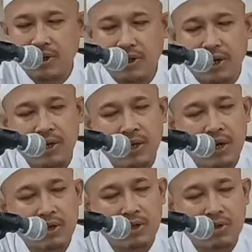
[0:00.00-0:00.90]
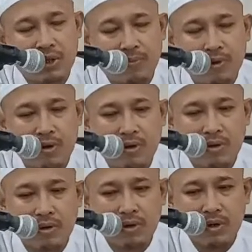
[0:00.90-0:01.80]
yakni artosipun
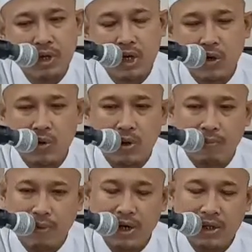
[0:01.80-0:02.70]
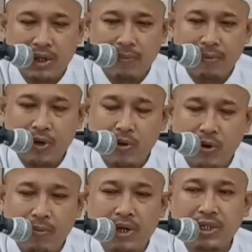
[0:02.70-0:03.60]
guneman tapi
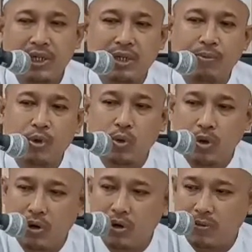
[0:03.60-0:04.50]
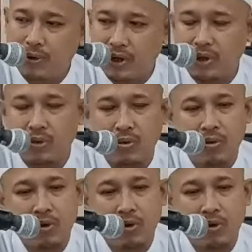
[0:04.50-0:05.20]
guneman sing no, begitu.